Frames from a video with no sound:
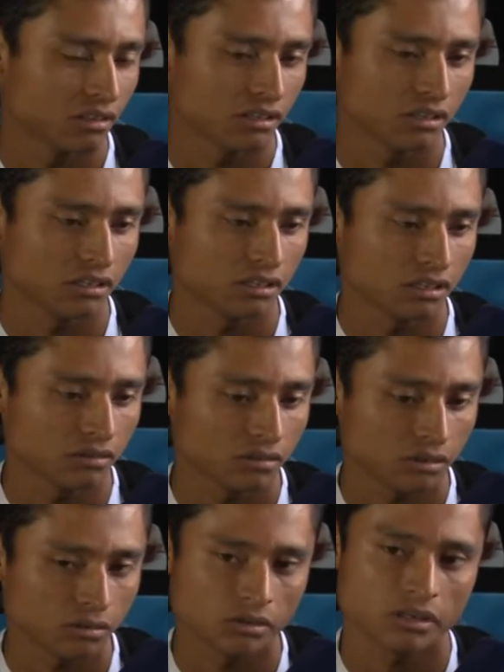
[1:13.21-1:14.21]
y que
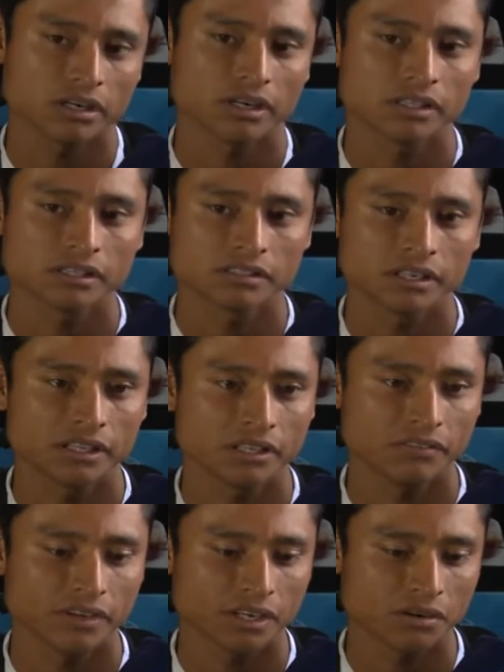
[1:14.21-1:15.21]
bueno, hoy la gente se ha
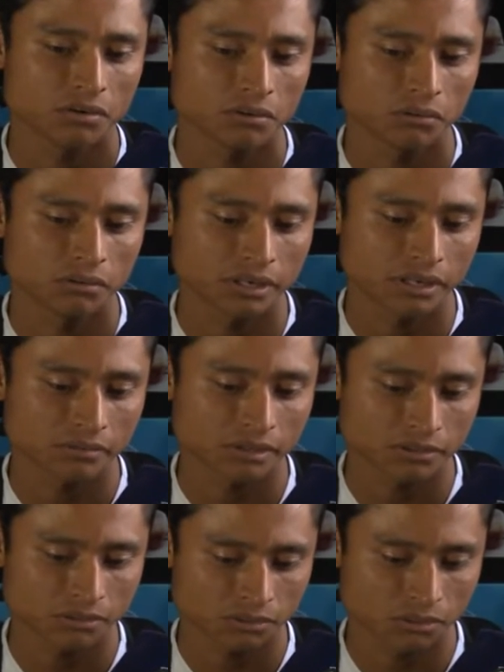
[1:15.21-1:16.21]
identificado con un Eric
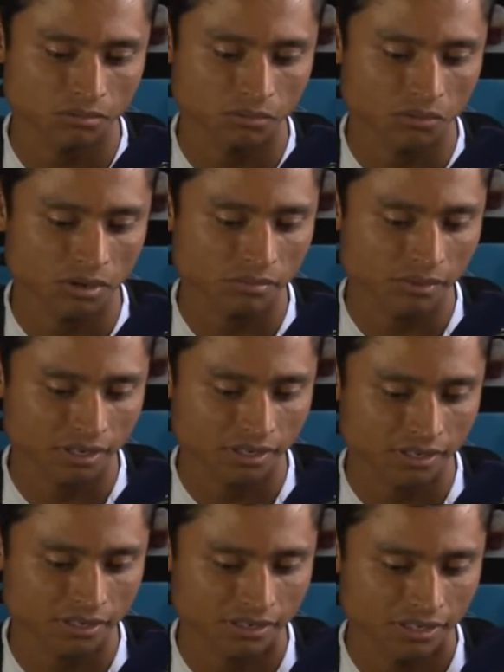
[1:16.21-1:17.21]
Barrondo como una
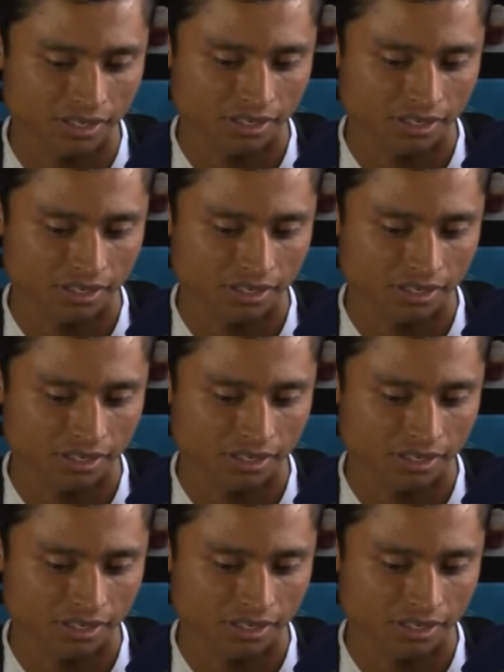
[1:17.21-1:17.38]
marca